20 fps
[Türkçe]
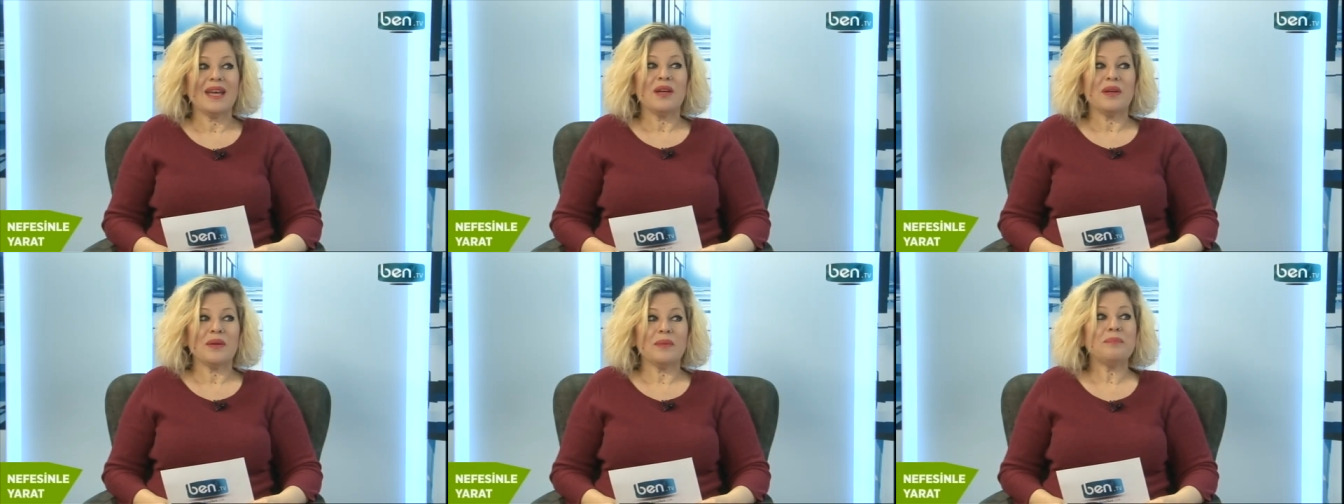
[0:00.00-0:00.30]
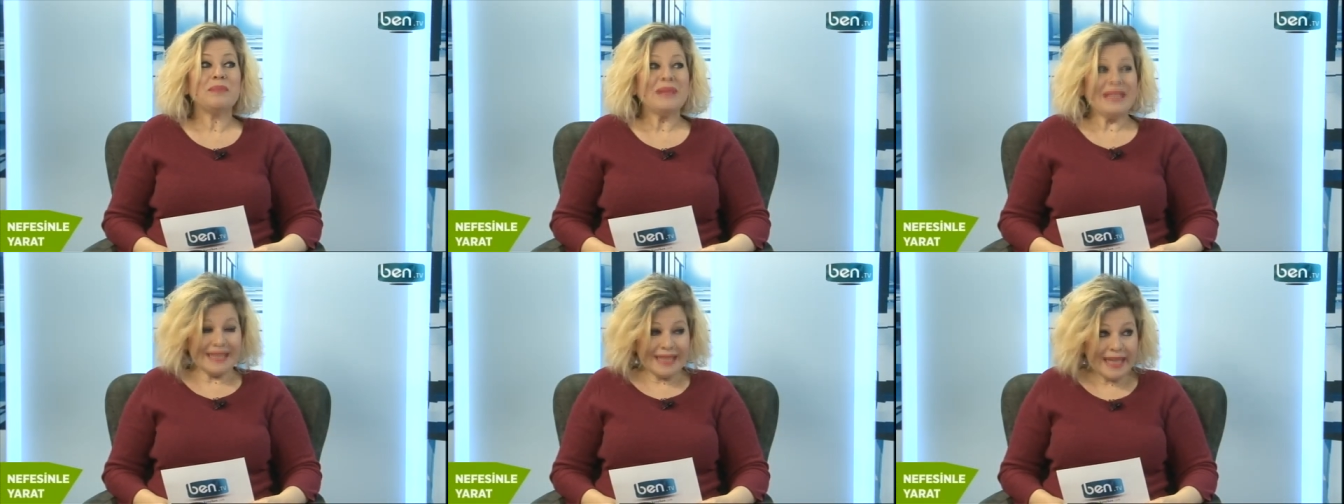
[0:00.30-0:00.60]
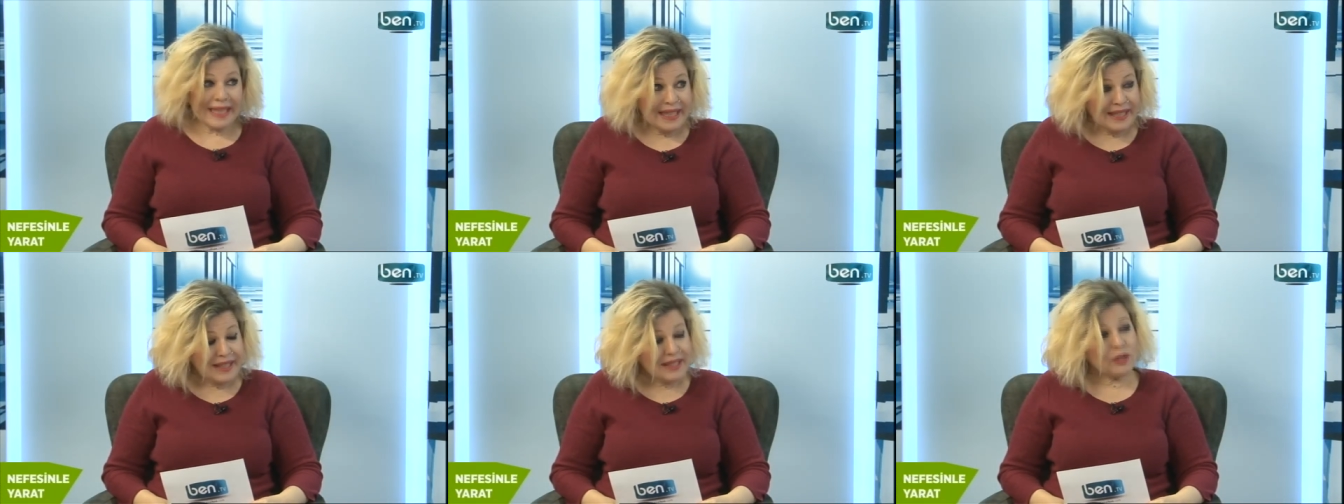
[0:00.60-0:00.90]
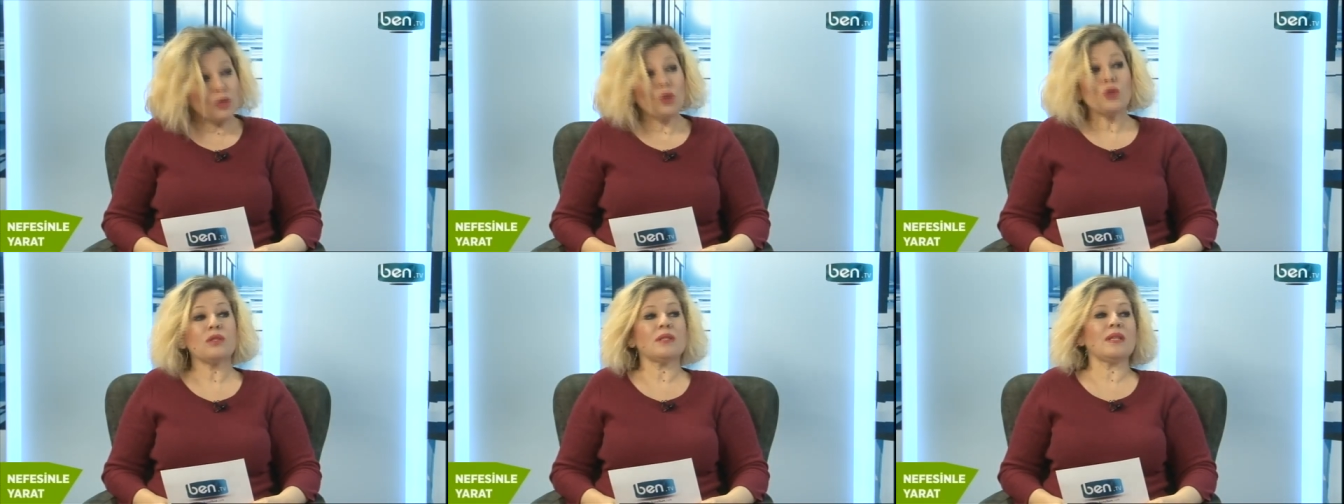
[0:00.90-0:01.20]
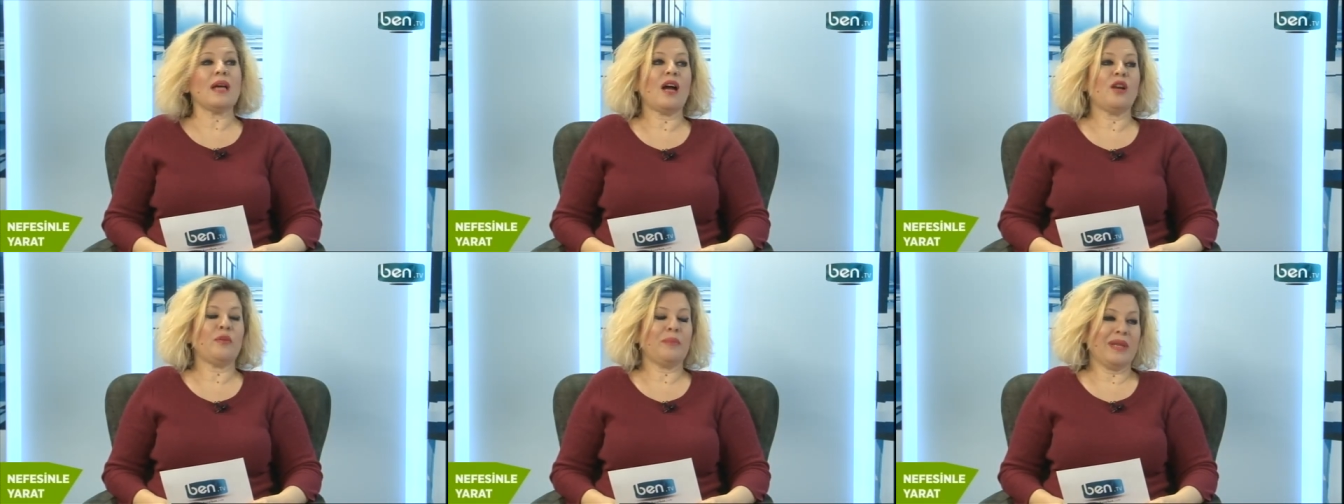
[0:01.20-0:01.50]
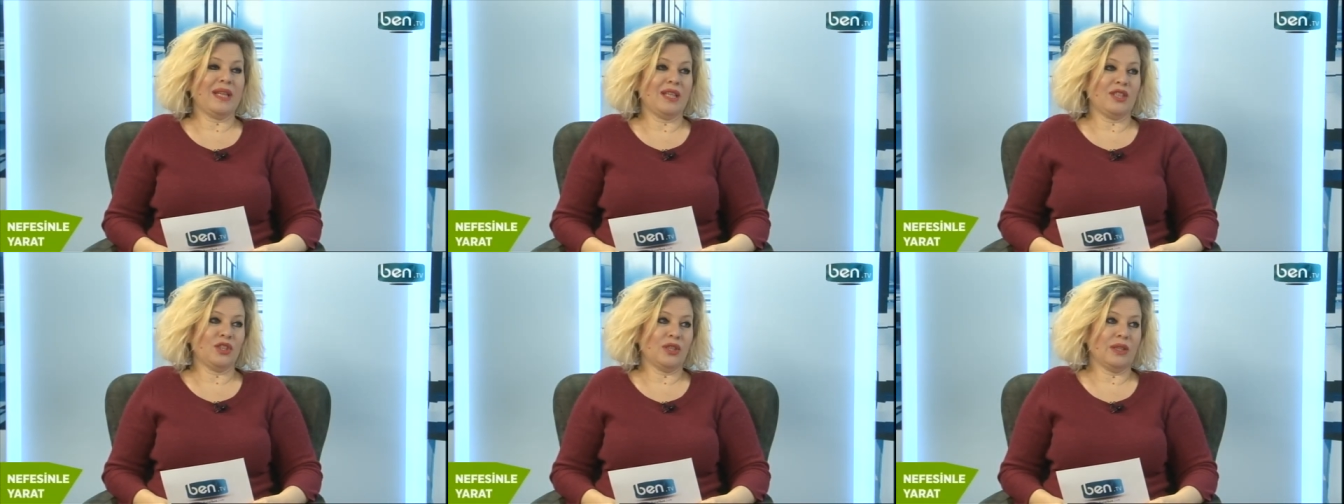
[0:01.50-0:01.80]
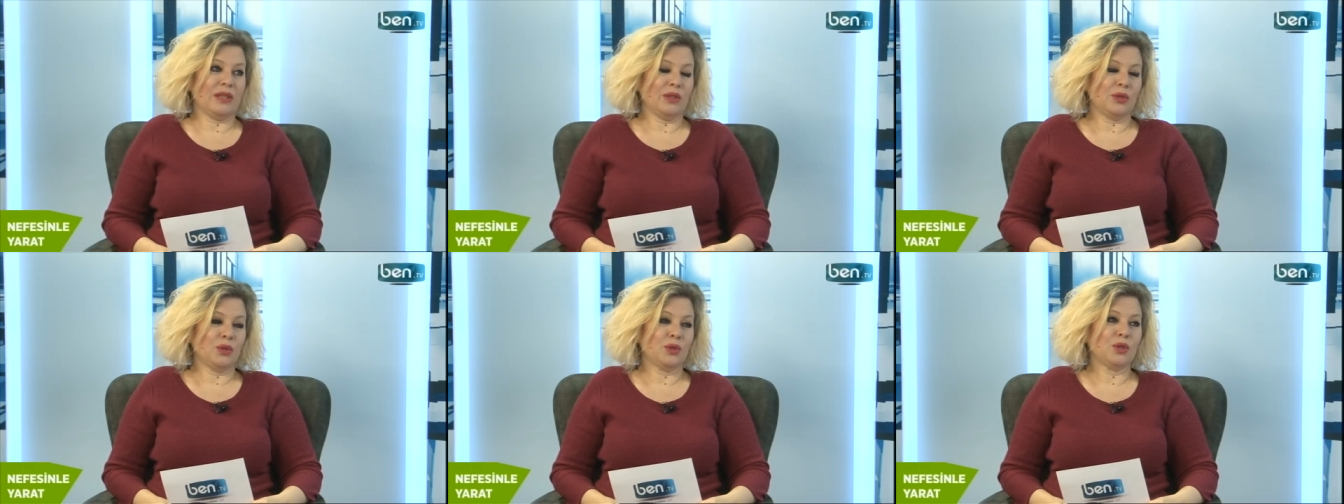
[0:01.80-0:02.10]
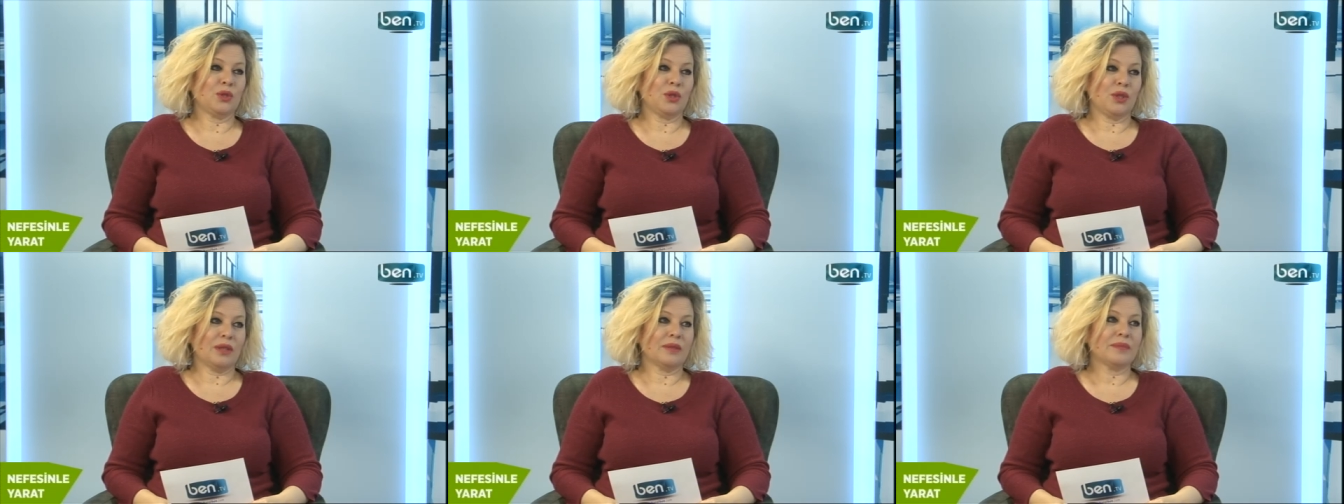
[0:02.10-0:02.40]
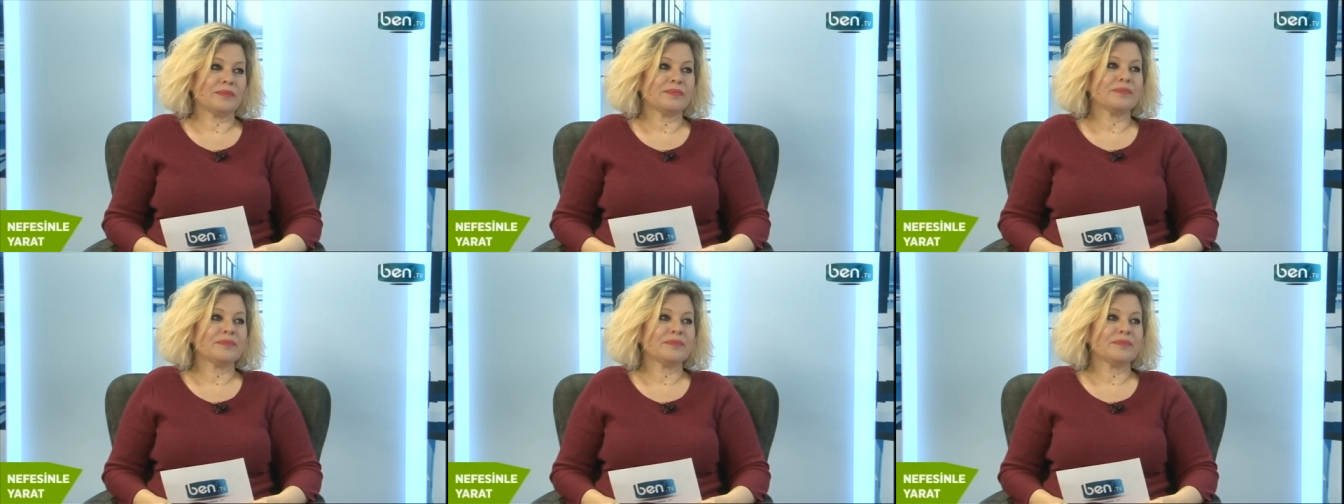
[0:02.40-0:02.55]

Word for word: e, bir şeyleri göstermeye çalışıyor. Birleştirmek